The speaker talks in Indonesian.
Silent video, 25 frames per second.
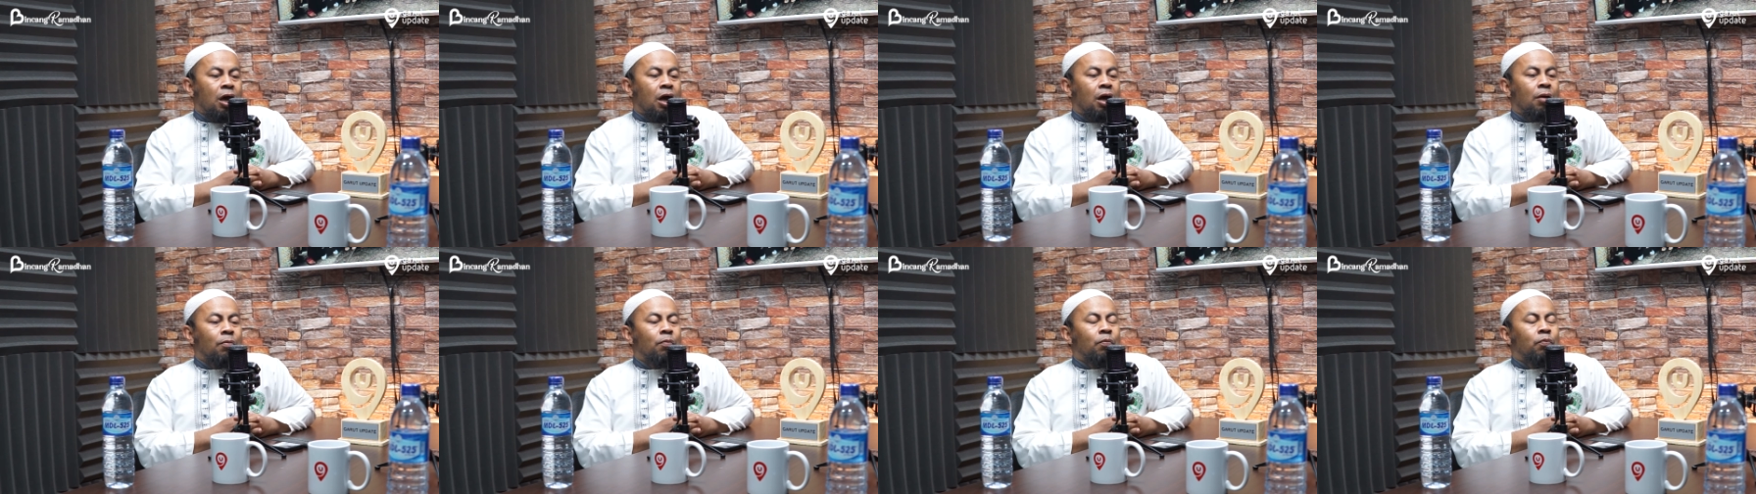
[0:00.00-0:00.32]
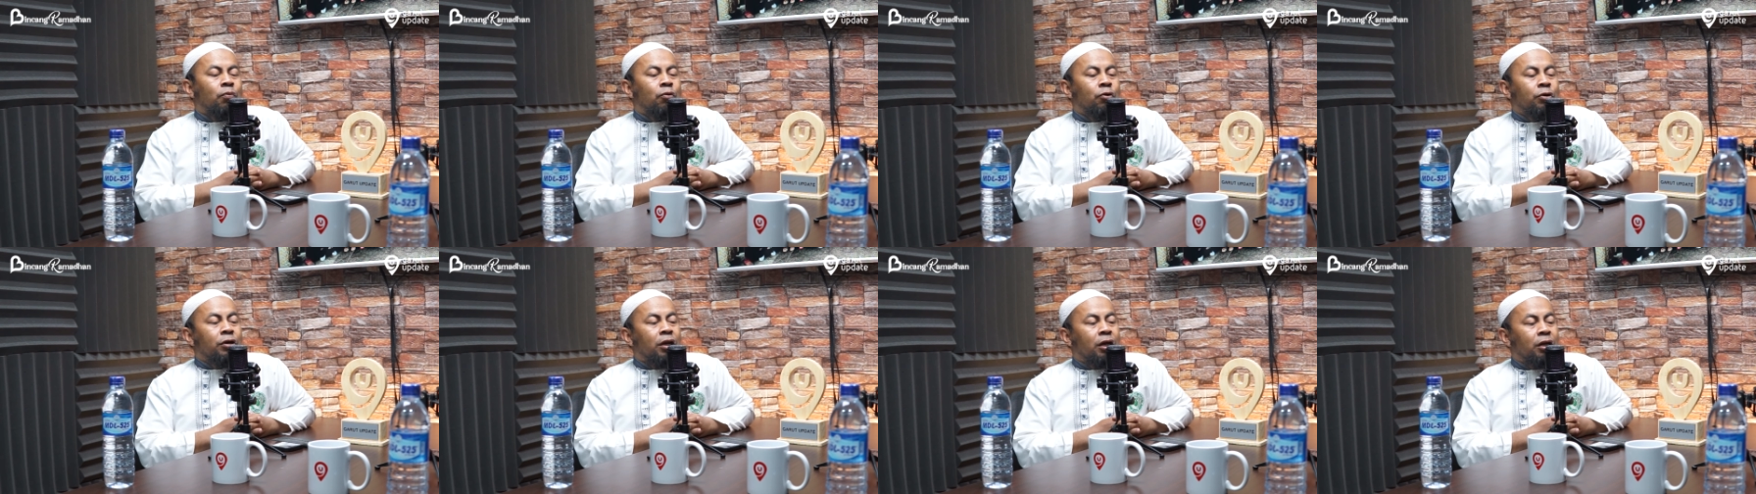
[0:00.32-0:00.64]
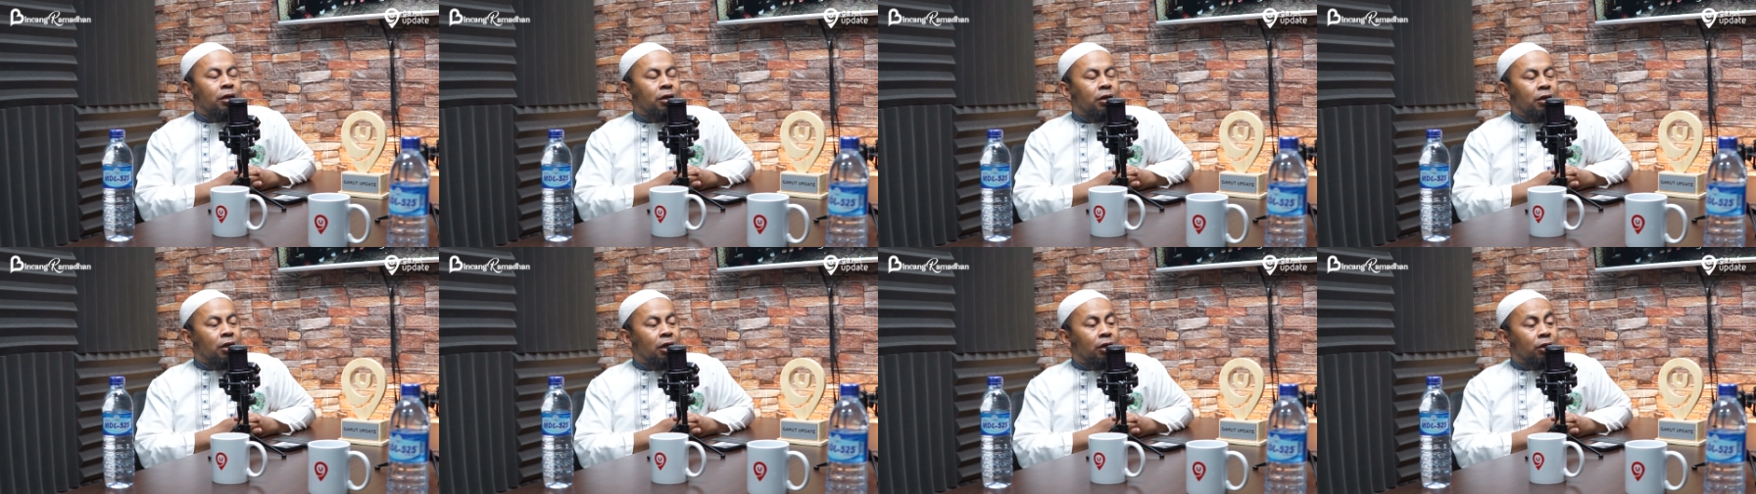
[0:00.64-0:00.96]

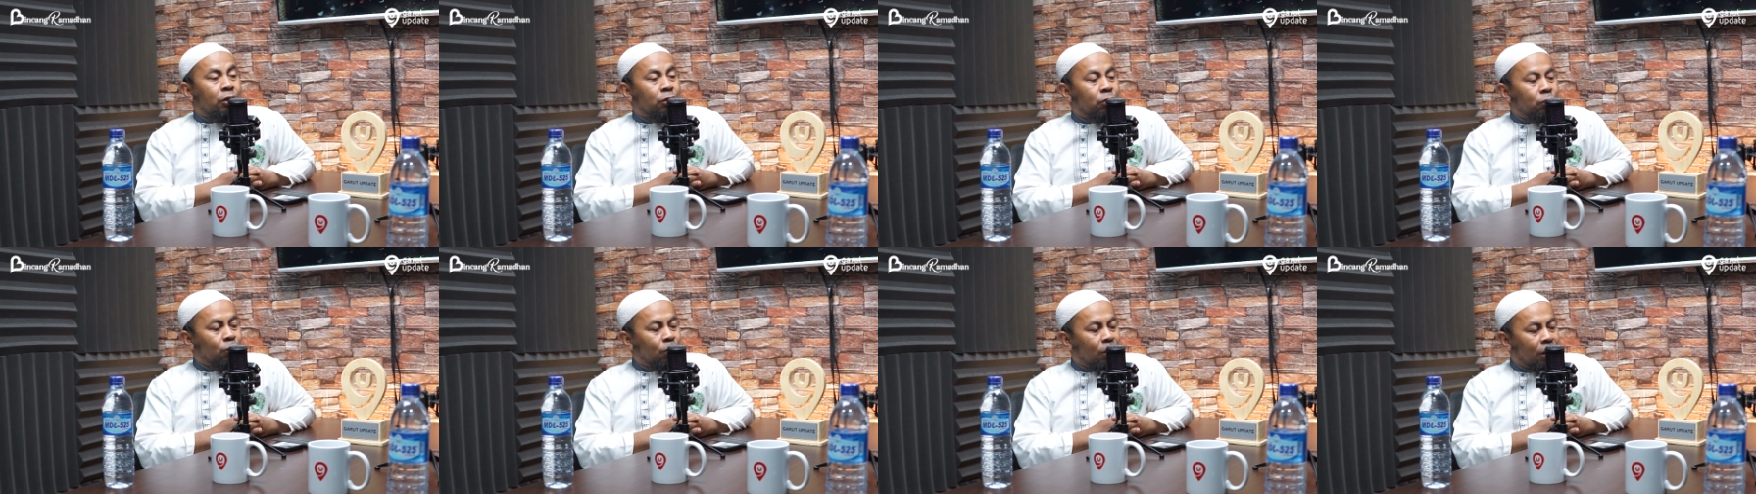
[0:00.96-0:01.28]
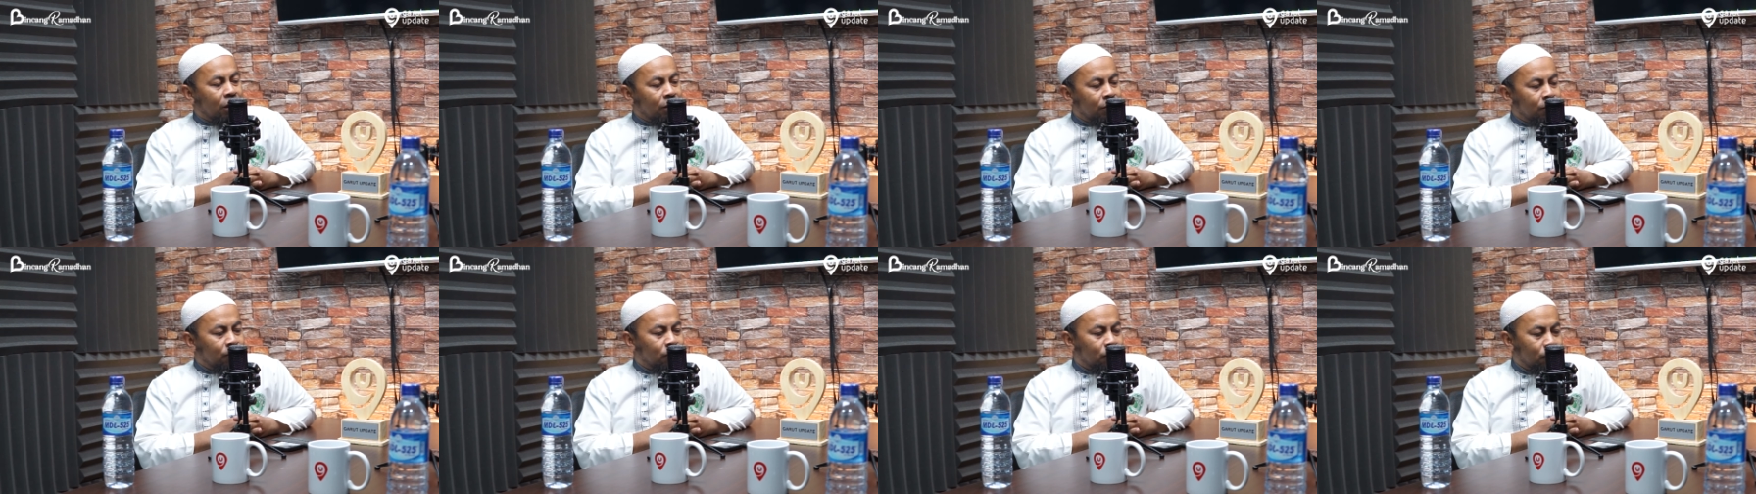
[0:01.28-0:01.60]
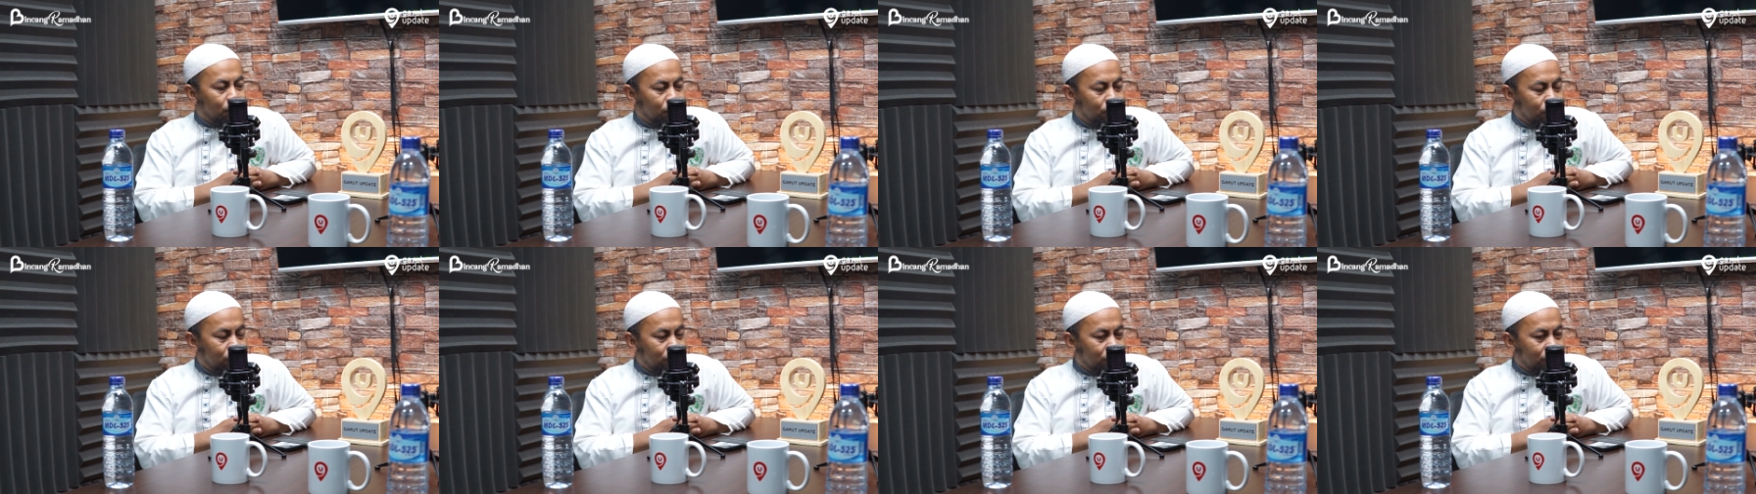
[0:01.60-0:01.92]
ampunan dari
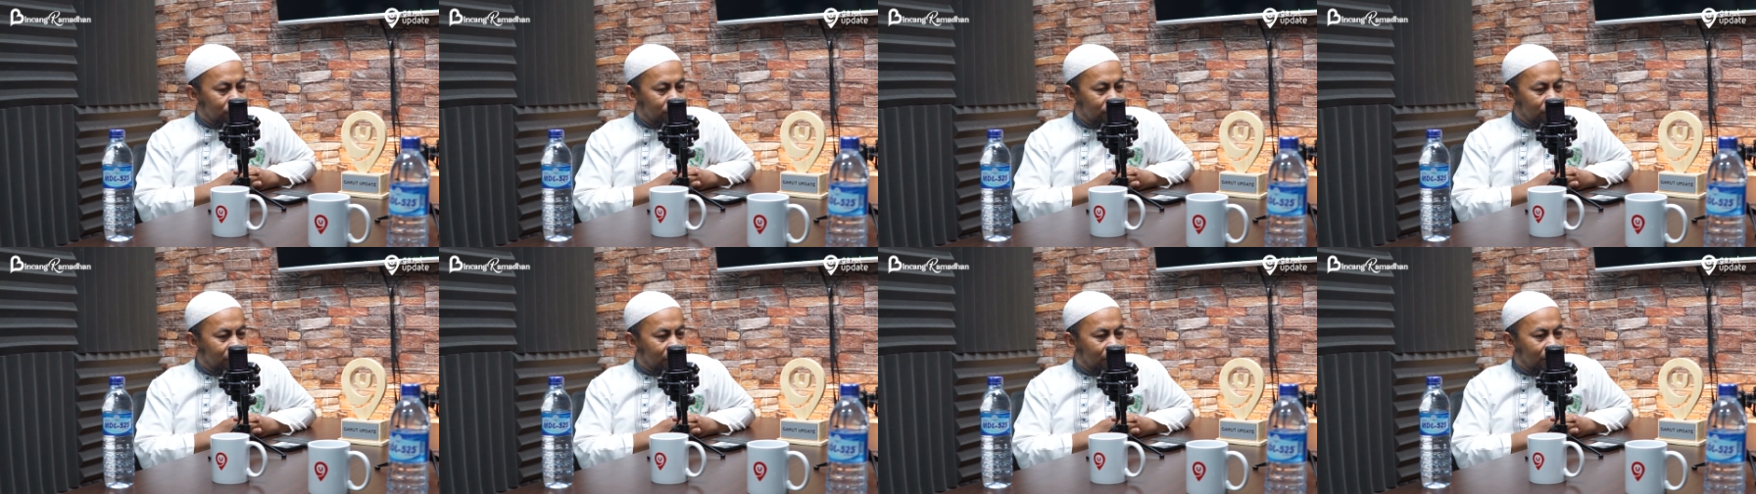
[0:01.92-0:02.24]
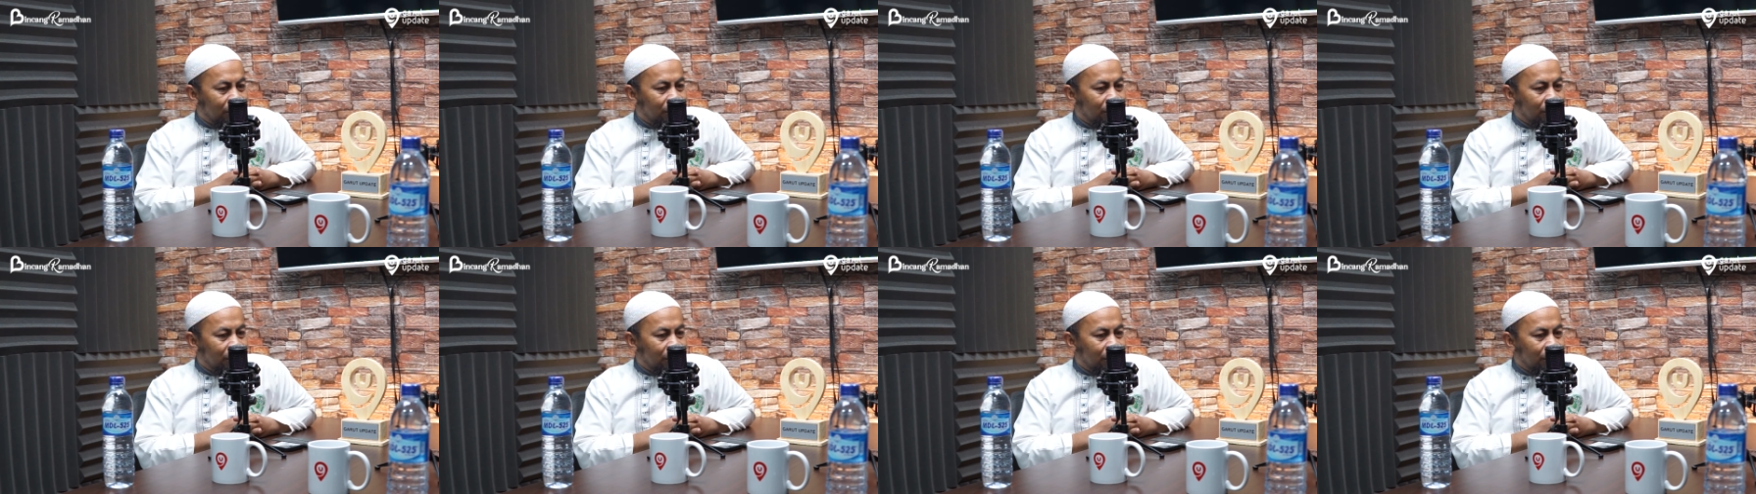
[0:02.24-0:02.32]
Tuhanmu